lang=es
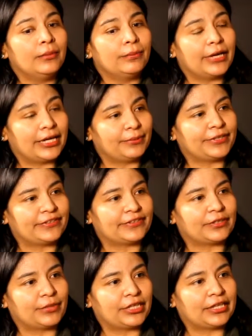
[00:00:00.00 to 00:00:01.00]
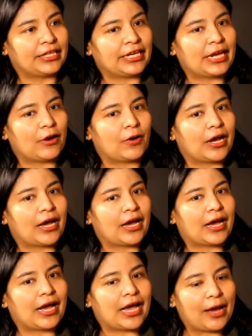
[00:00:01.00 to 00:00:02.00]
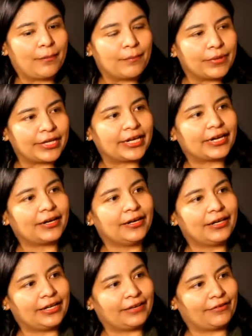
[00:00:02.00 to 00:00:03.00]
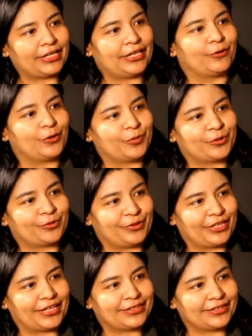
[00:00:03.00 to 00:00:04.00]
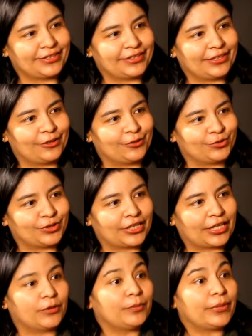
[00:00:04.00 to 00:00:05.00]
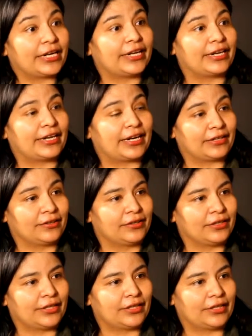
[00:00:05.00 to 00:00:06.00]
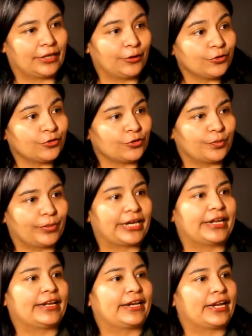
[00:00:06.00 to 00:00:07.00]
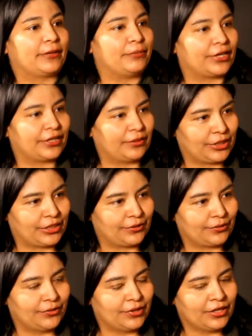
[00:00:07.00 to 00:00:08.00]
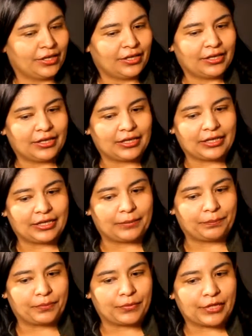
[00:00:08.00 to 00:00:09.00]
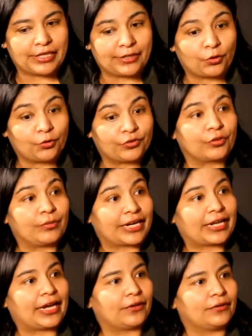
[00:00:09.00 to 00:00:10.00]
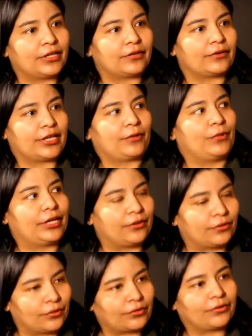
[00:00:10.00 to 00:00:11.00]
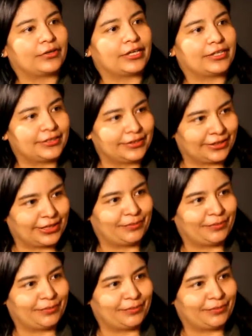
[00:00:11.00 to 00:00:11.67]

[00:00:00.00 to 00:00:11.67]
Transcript: para precisamente ampliar el abanico de oportunidades que tienen los ciudadanos para generar negocios, para generar emprendimiento. Eh, y todo esto enmarcado dentro ya de un entorno que existe en el